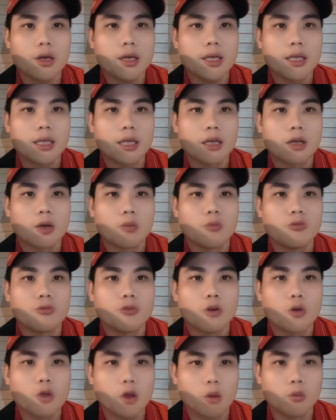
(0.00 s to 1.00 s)
đi thì cũng
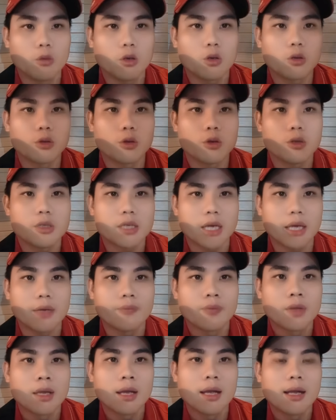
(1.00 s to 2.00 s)
vô dụng thôi cô chú anh chị
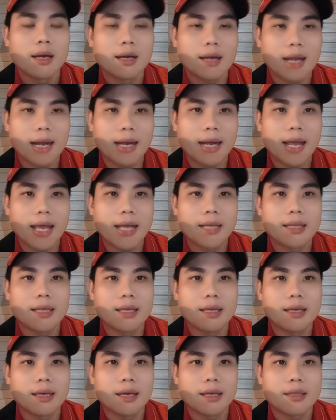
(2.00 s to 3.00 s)
lần này
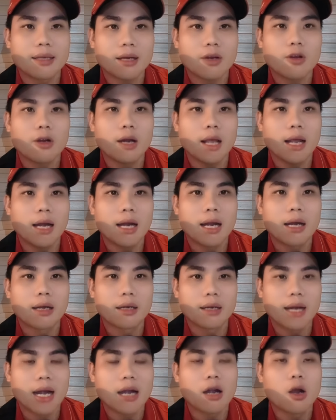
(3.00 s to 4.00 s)
thì uh, chắc có lẽ là
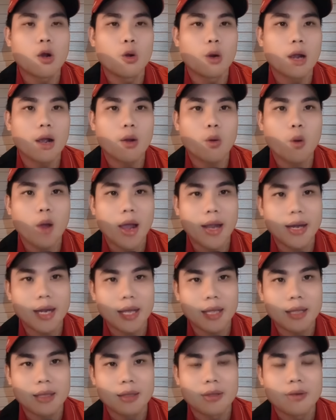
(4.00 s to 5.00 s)
ra ngô ra khoai
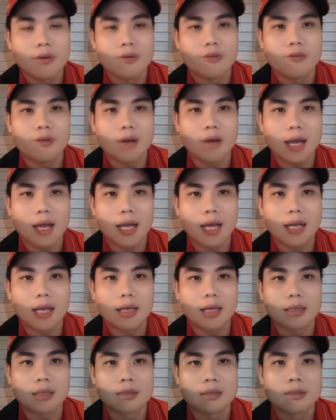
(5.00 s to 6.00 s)
đây
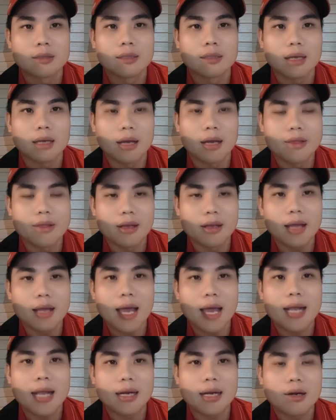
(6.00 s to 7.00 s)
và à, những
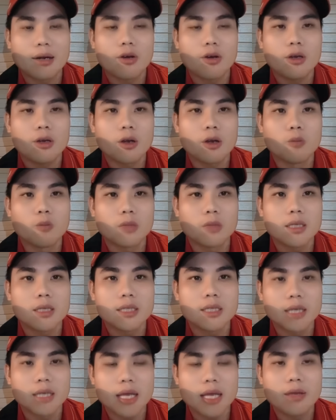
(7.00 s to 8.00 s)
ai đã nói đụng tới
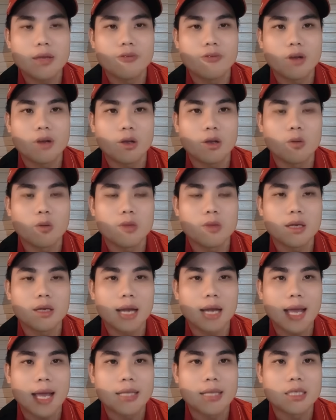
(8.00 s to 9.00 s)
chị Ni và cũng như
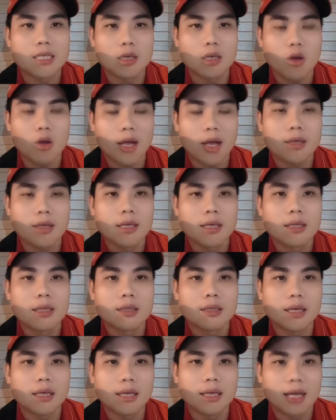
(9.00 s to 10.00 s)
là chị Loan
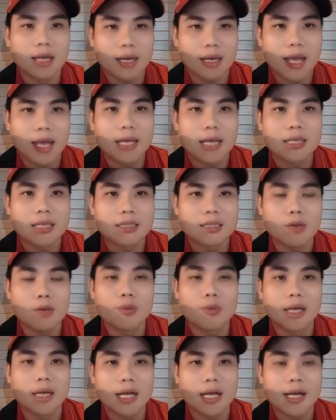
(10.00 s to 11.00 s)
thì lần này
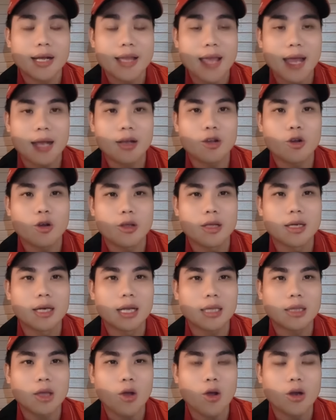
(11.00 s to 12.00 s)
xong rồi cả nhà coi như
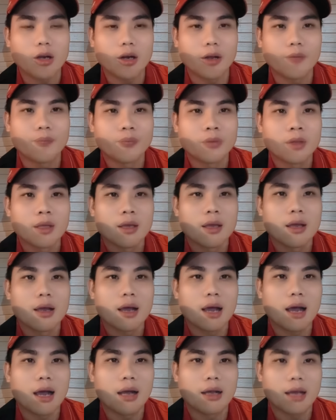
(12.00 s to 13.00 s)
là toan rồi
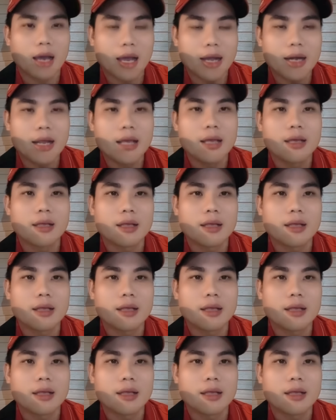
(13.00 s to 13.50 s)
à, kệ đi